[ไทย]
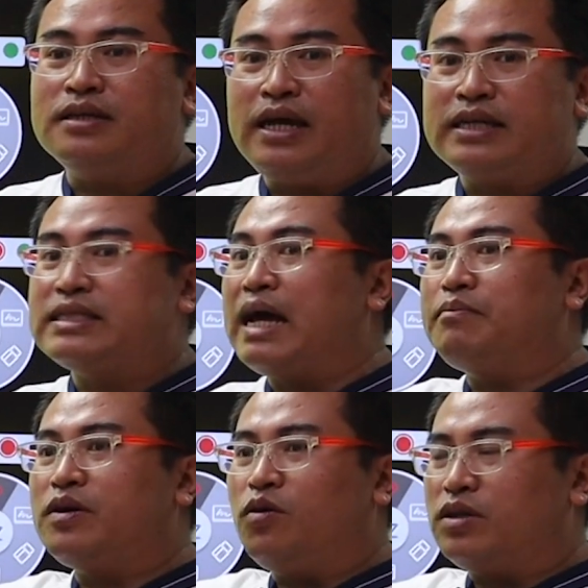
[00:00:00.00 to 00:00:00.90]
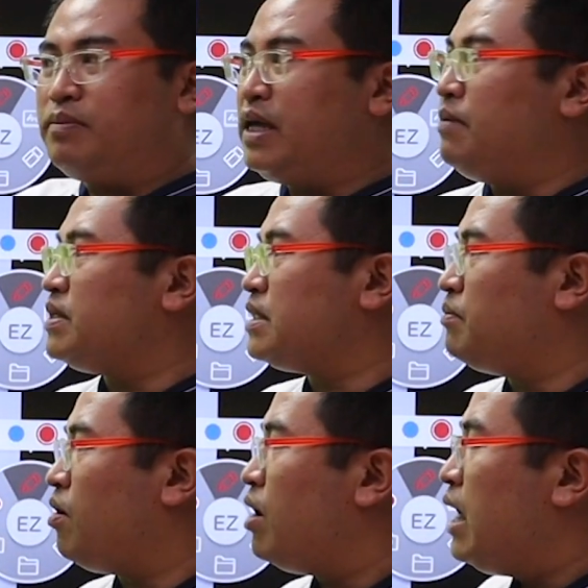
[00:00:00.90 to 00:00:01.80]
หรือ es ตามกฎที่เมื่อกี้มาสเตอ
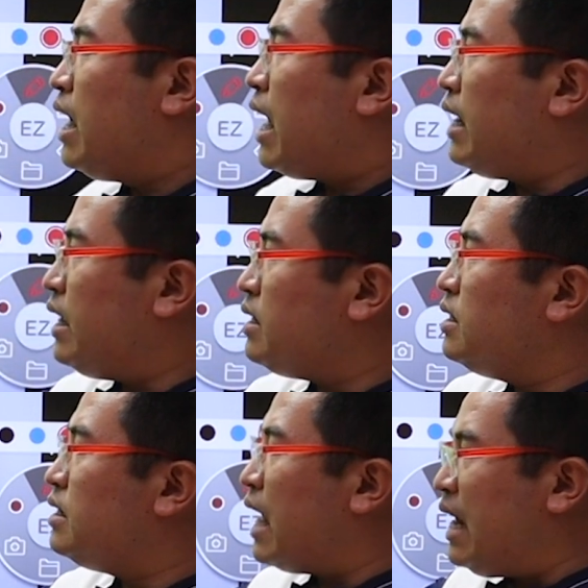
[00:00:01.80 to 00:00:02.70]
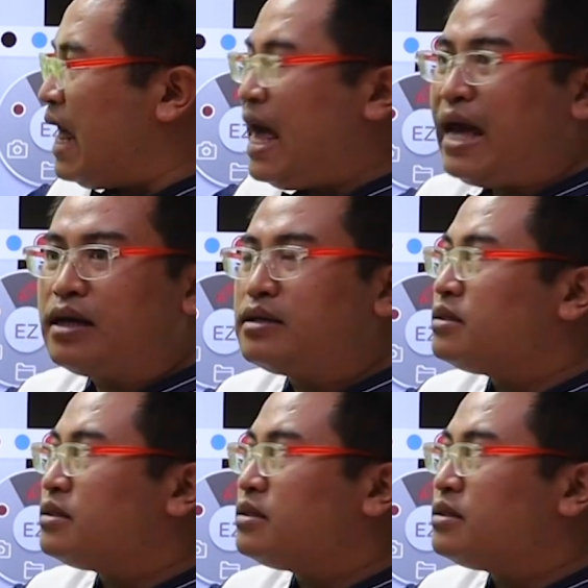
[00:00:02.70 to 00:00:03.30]
ร์บอก อันนี้คืออันแรก